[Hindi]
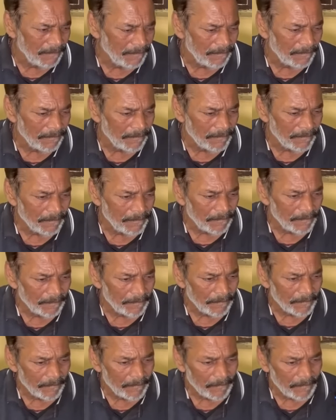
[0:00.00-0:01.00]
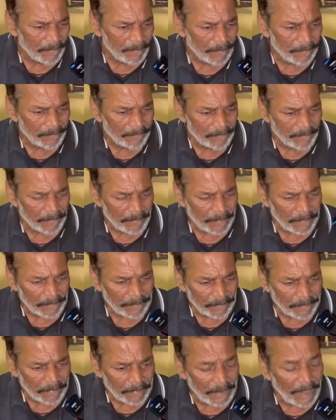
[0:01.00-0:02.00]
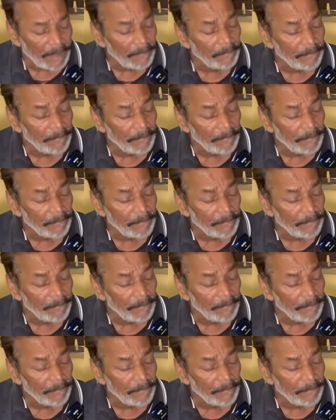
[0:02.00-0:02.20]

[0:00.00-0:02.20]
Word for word: फोन नहीं उठाता इंडस्ट्री में आपका नहीं